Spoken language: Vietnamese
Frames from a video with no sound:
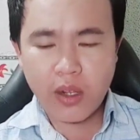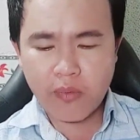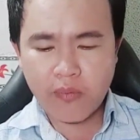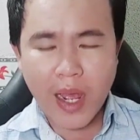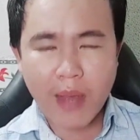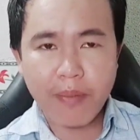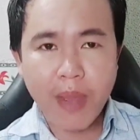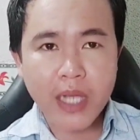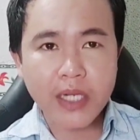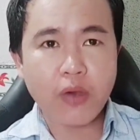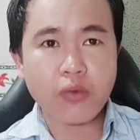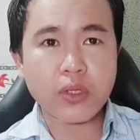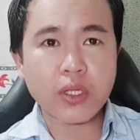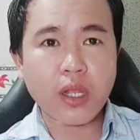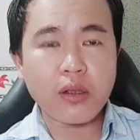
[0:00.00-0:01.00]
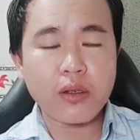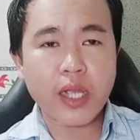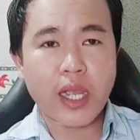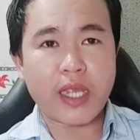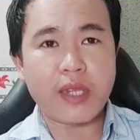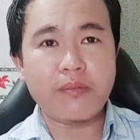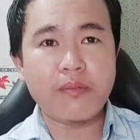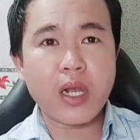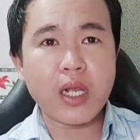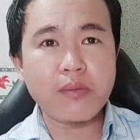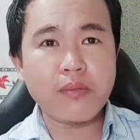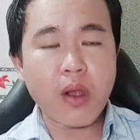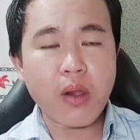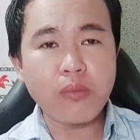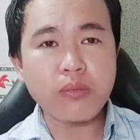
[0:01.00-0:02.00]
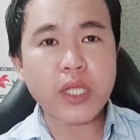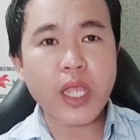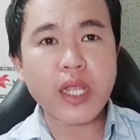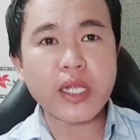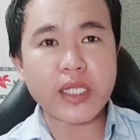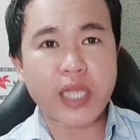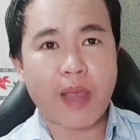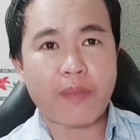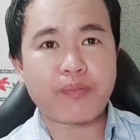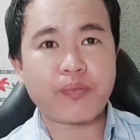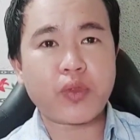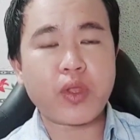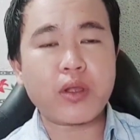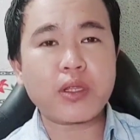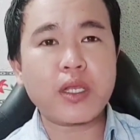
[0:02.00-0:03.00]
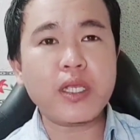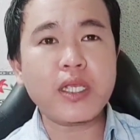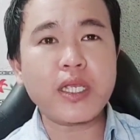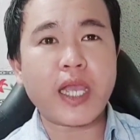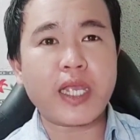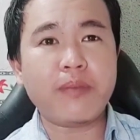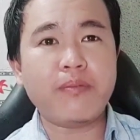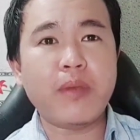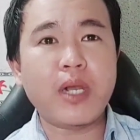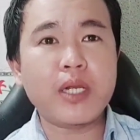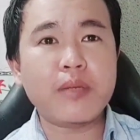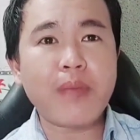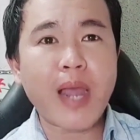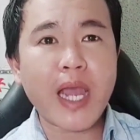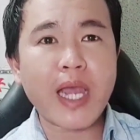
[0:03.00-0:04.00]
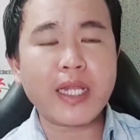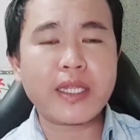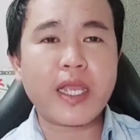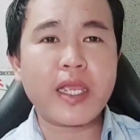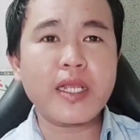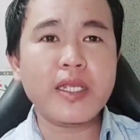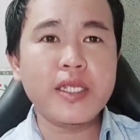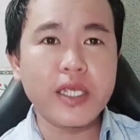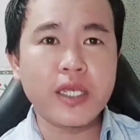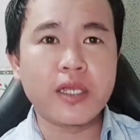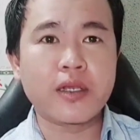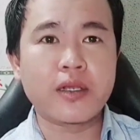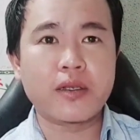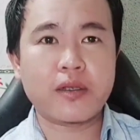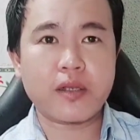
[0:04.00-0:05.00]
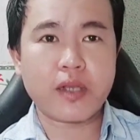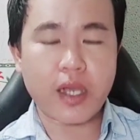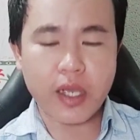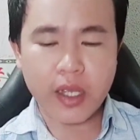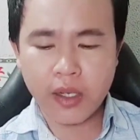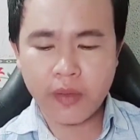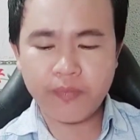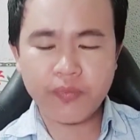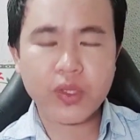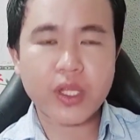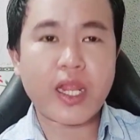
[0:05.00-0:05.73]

và bắt đầu từ ngày 14 tháng chạp cho tới ngày 13 tháng giêng à,